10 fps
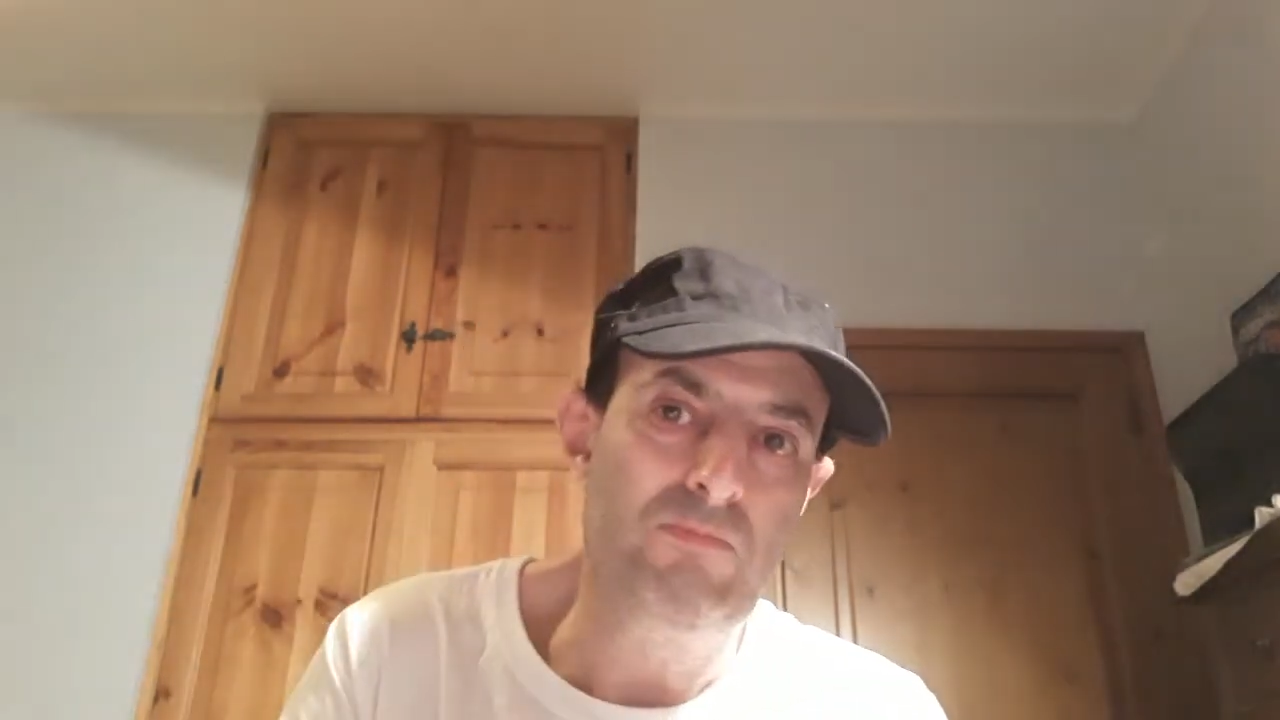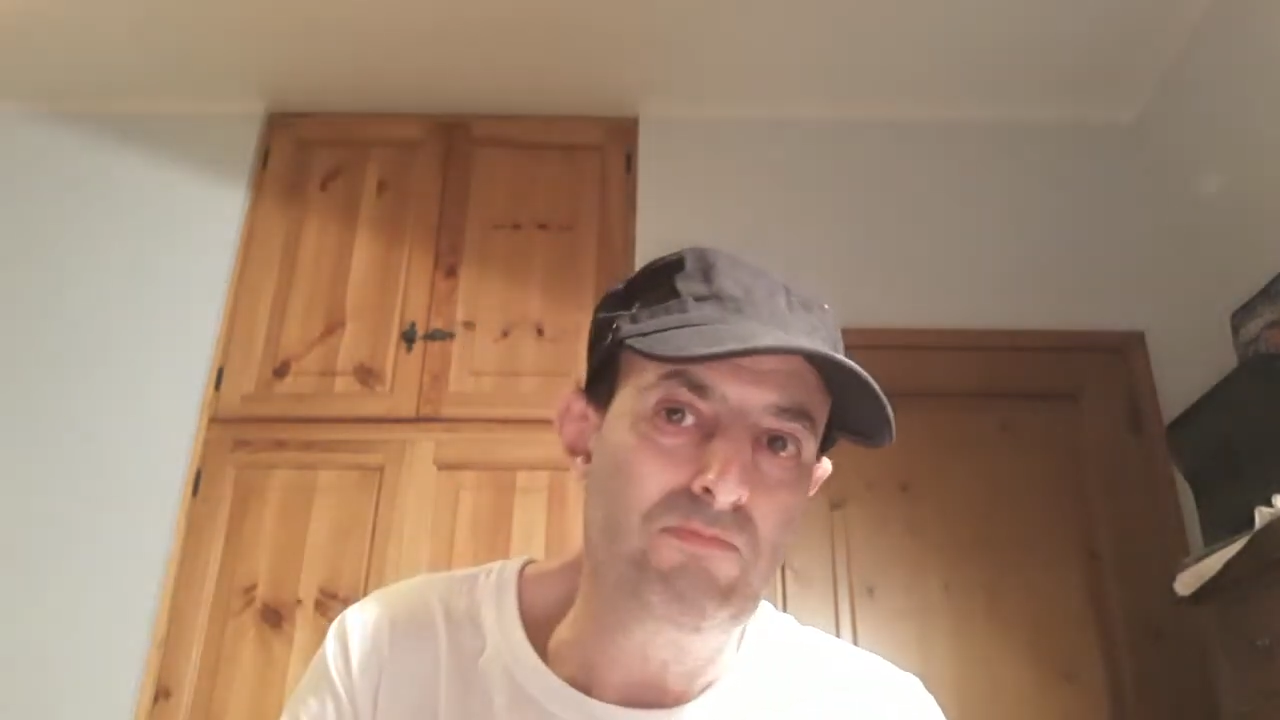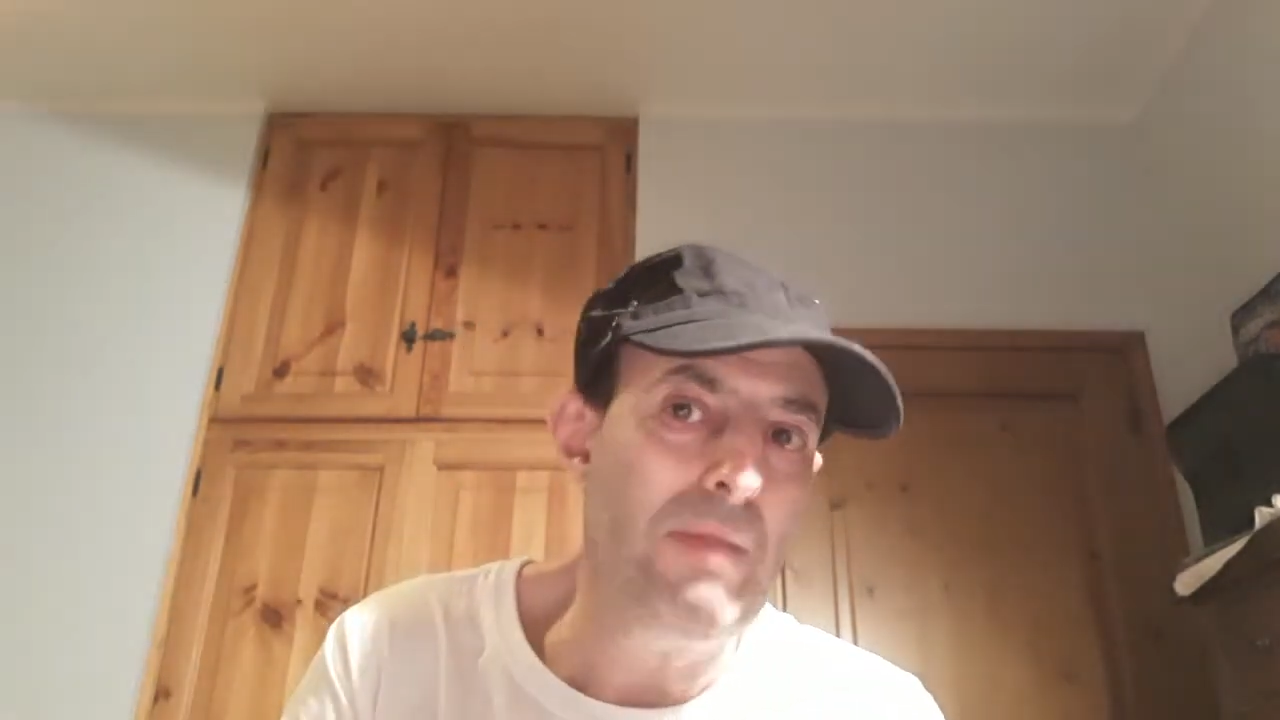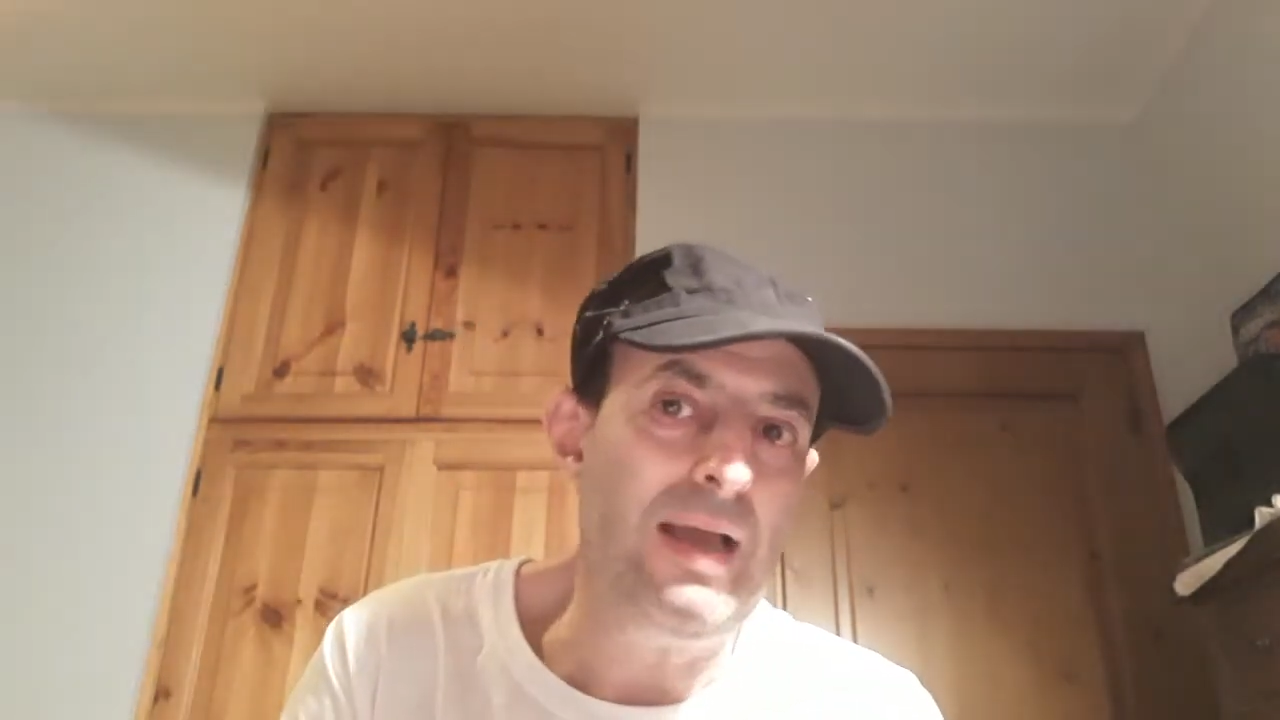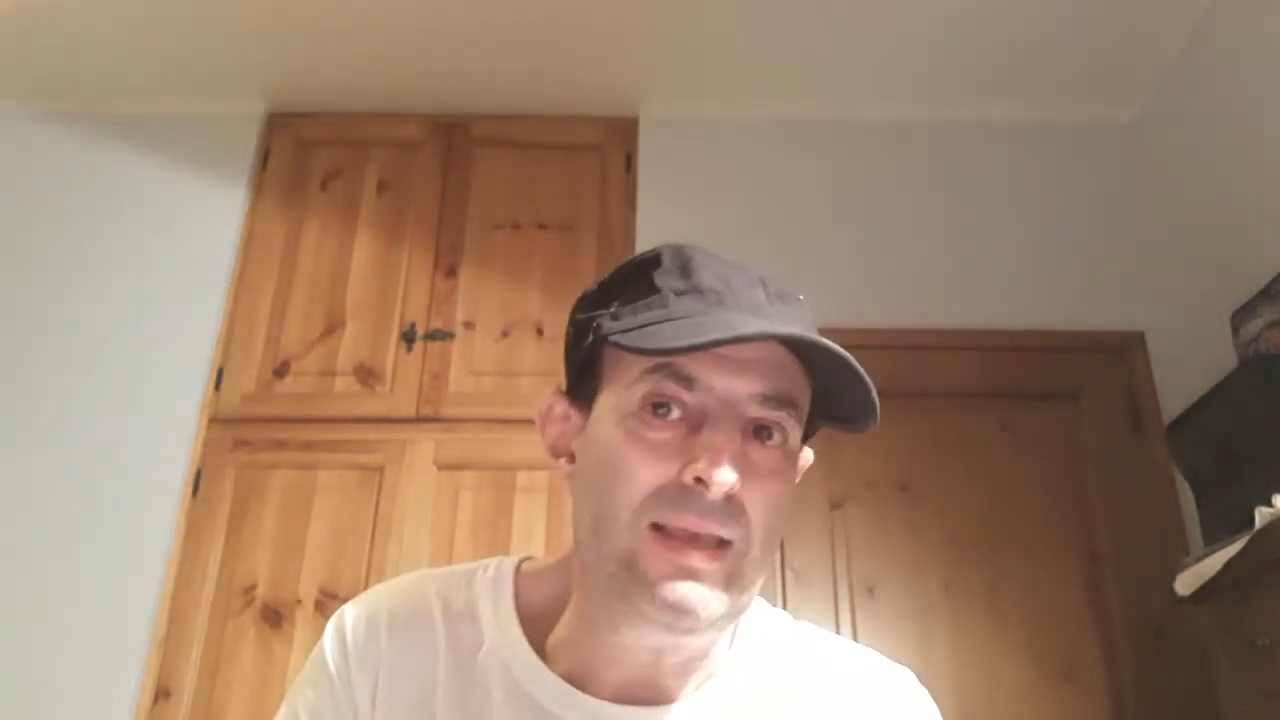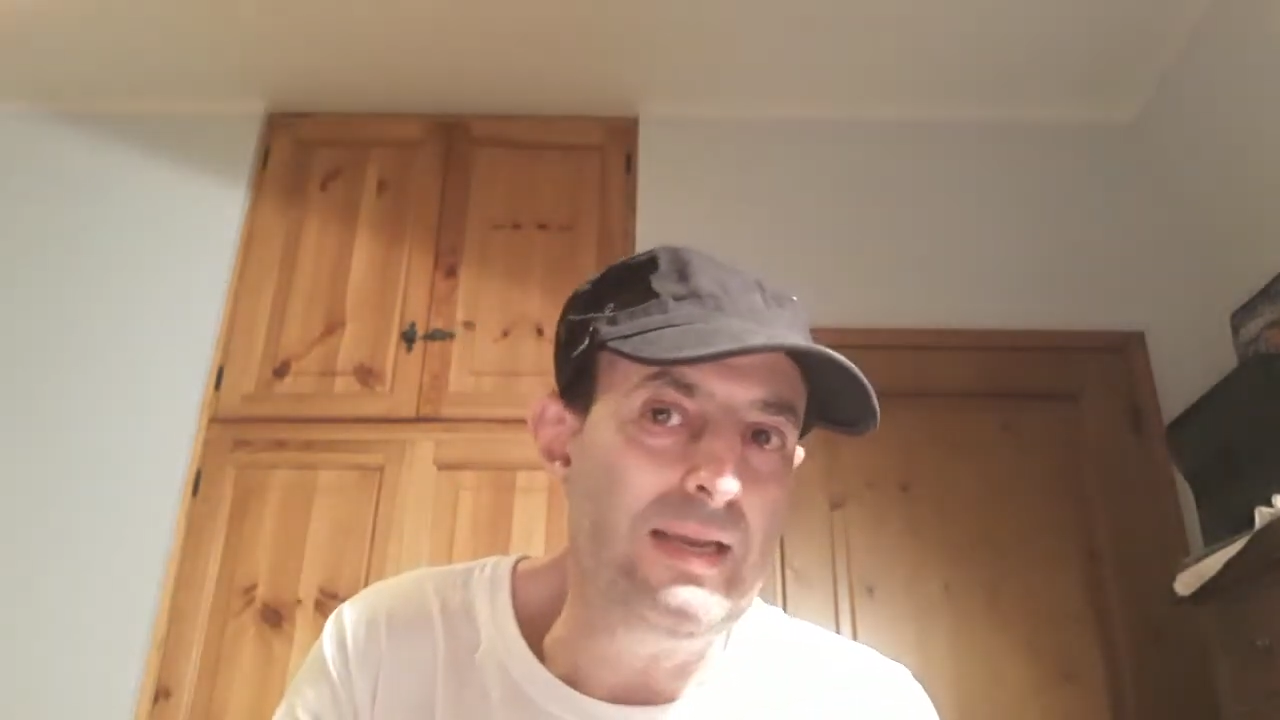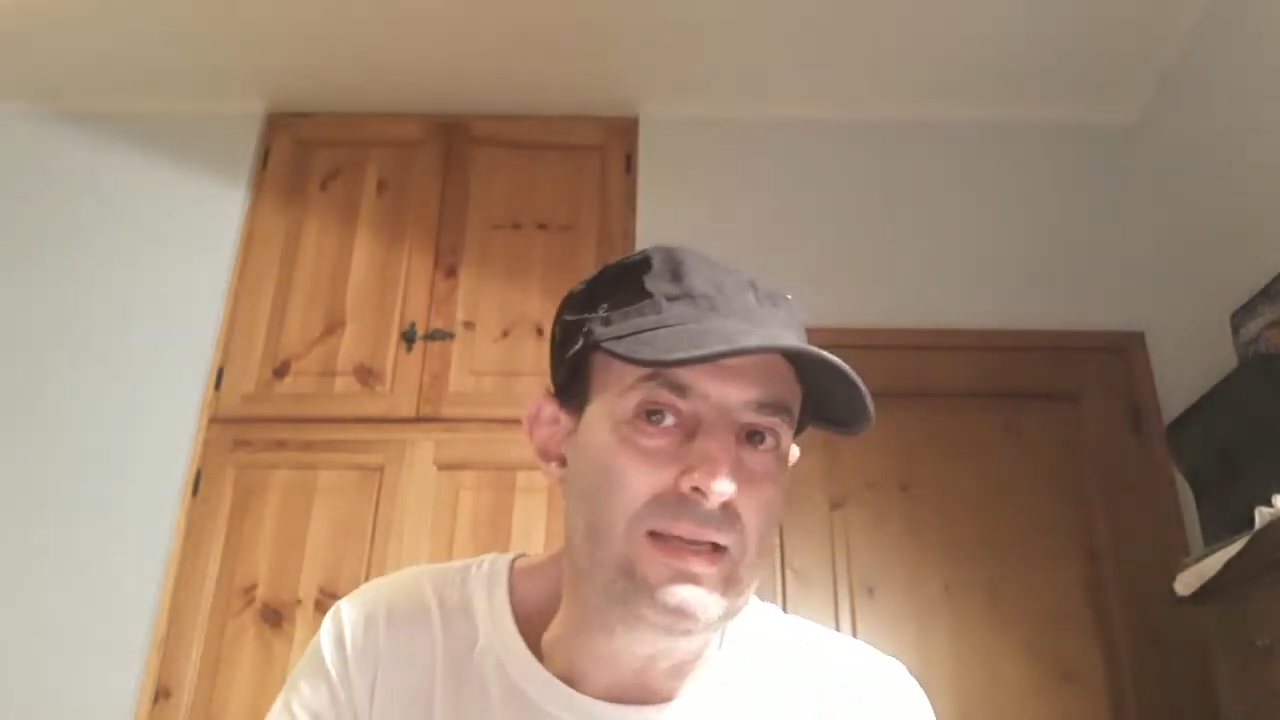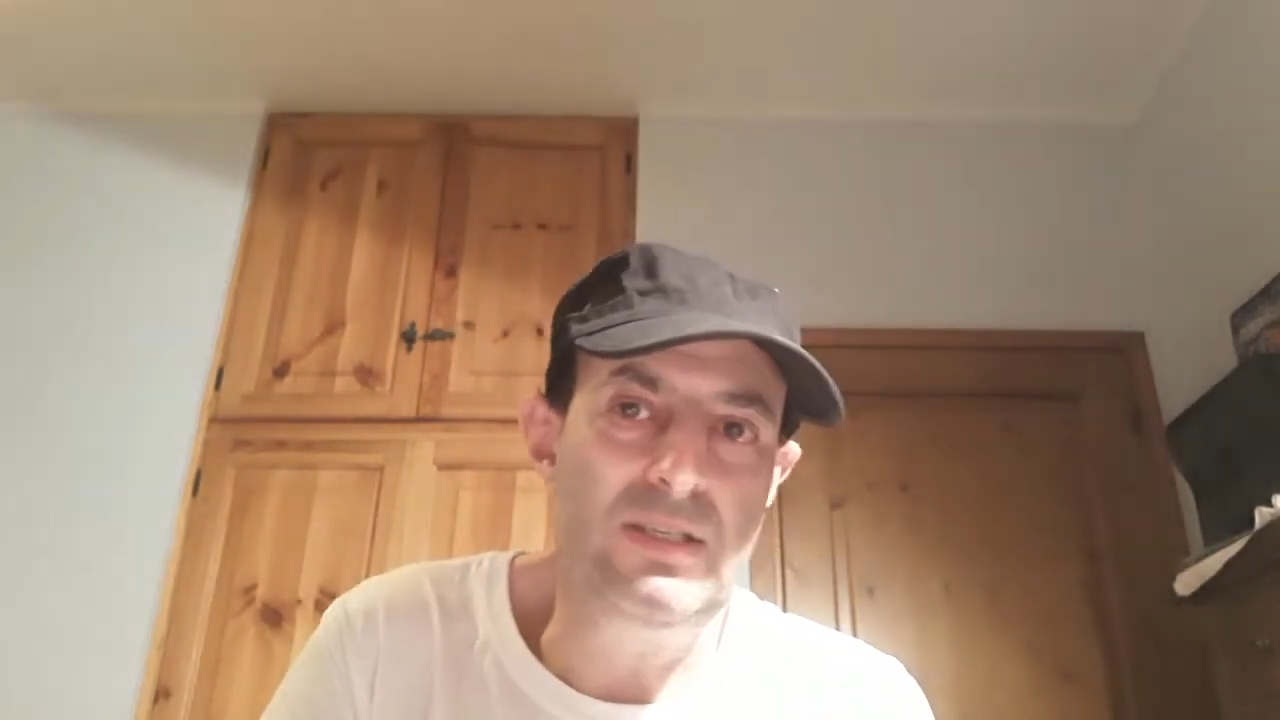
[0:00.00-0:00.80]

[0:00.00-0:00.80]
macchina